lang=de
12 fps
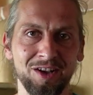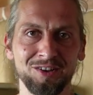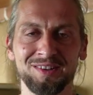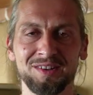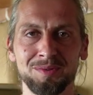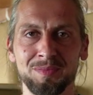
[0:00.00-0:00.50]
kann
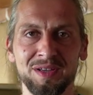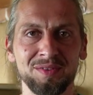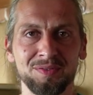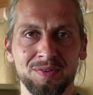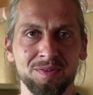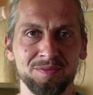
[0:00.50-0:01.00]
jetzt einmal
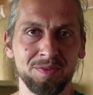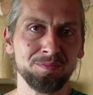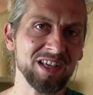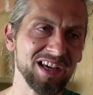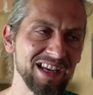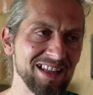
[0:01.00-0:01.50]
von, von,
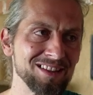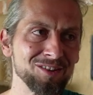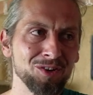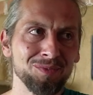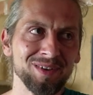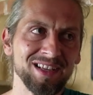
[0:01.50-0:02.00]
mir reden,
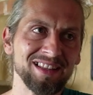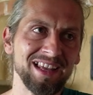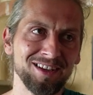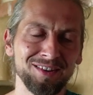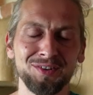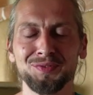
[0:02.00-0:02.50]
aber ich
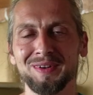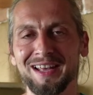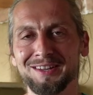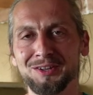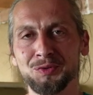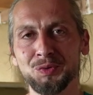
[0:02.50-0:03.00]
denke, es ist
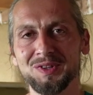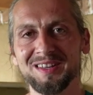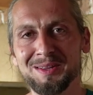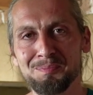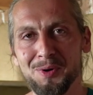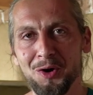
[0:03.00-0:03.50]
vielleicht ein guter
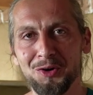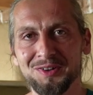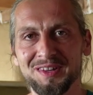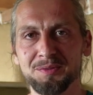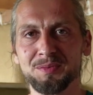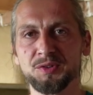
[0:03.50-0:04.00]
Tipp auch,
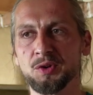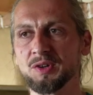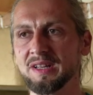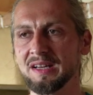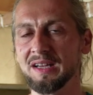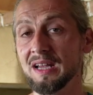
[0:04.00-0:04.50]
dass man sagt, äh,